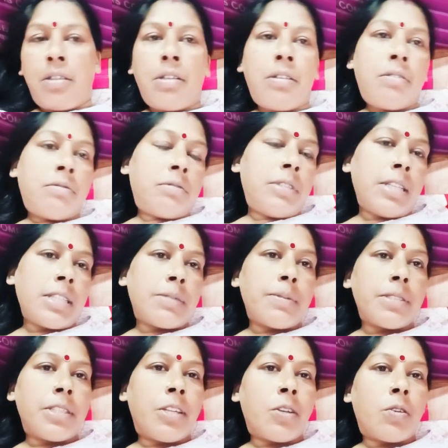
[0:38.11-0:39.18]
दस बजने
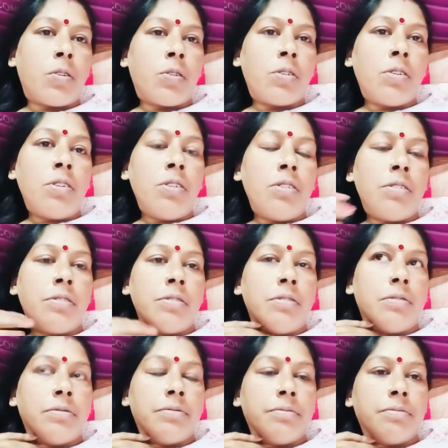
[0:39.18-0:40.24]
को
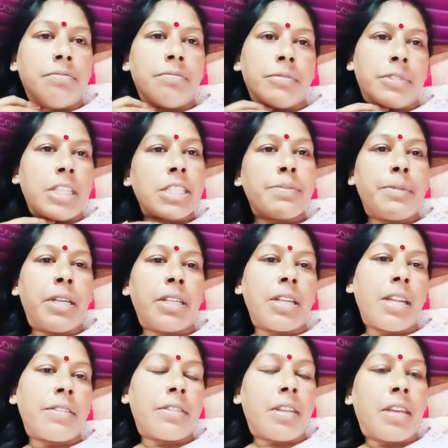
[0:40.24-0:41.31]
दस मिनट रहते
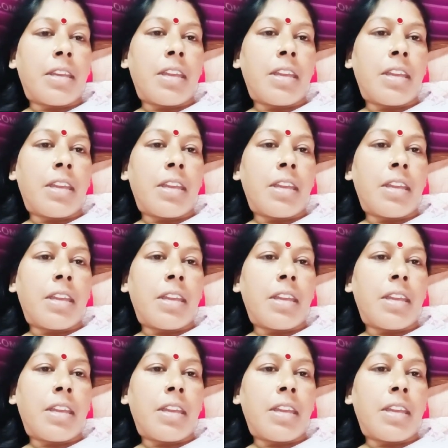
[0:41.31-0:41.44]
हैं